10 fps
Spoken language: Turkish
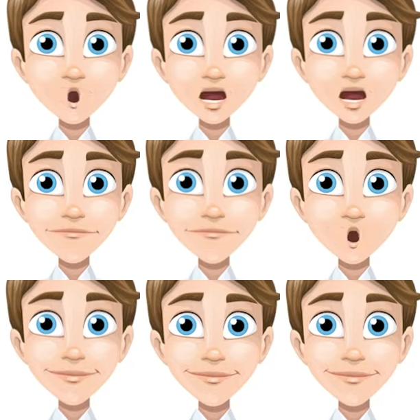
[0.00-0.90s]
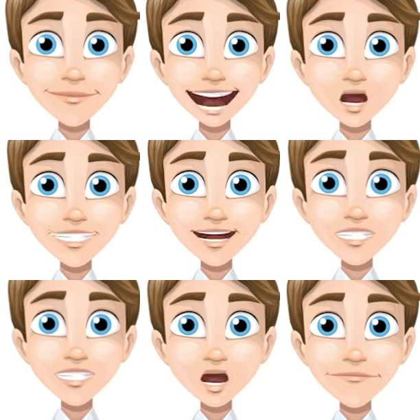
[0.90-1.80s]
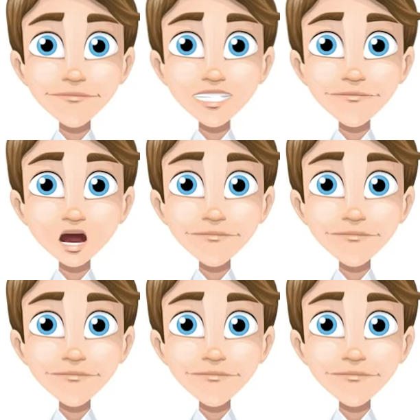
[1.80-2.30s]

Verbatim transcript: Yani bu burada eksi yazmasına